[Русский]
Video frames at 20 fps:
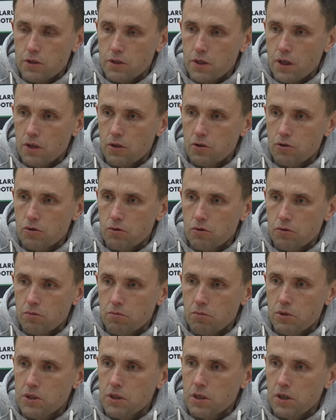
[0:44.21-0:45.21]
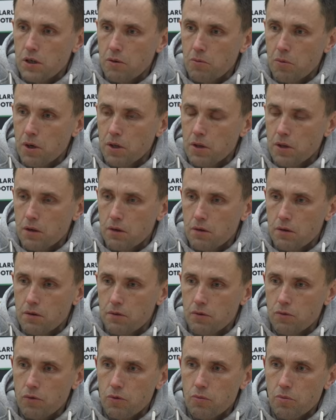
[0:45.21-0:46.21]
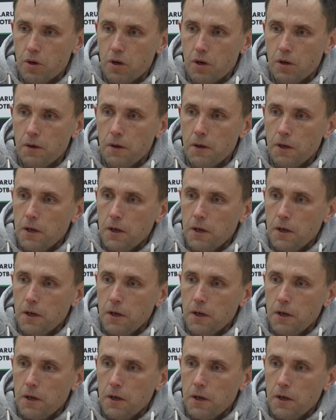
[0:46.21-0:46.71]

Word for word: знали, что быстрые ребята в Днепра.